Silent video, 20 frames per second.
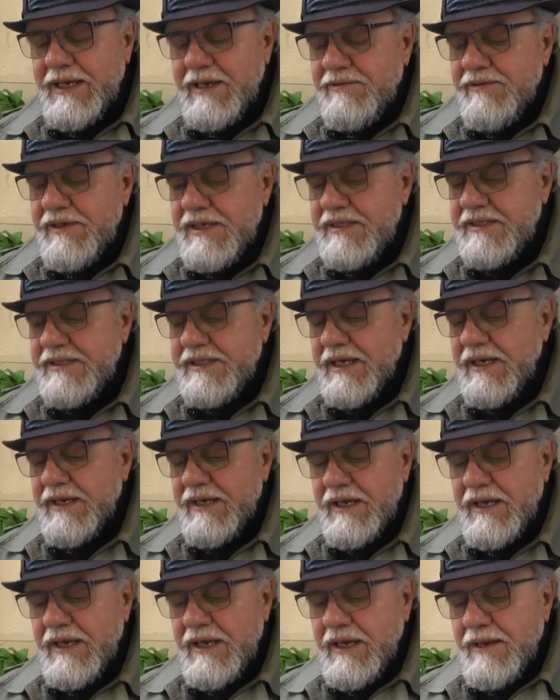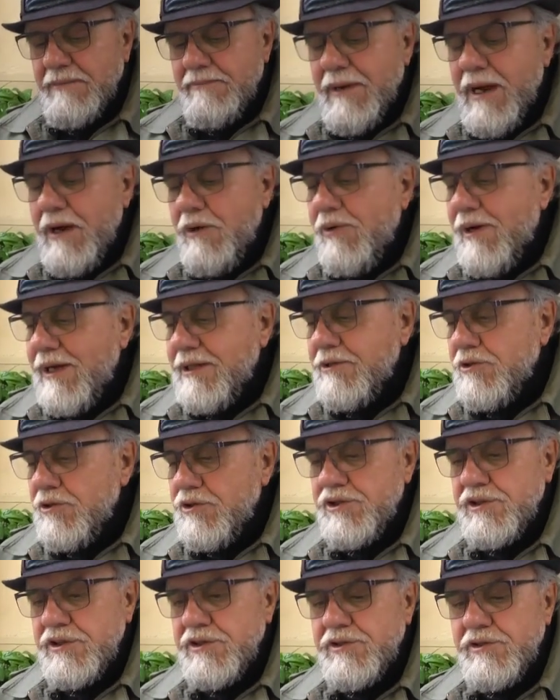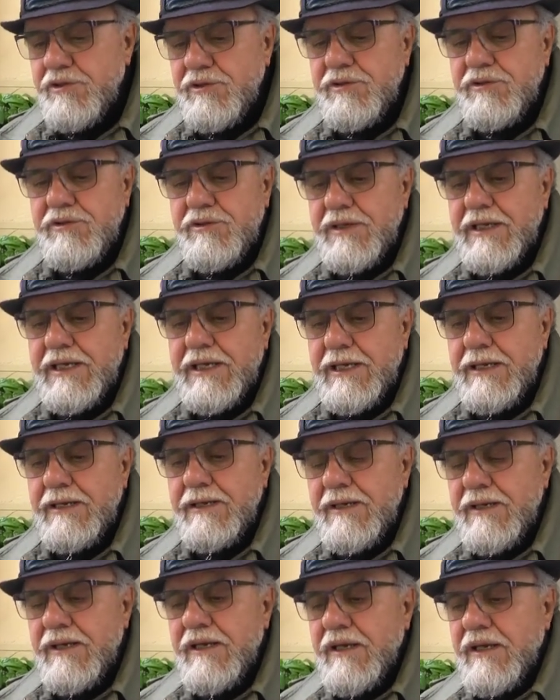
è questa ma quando ci sono le,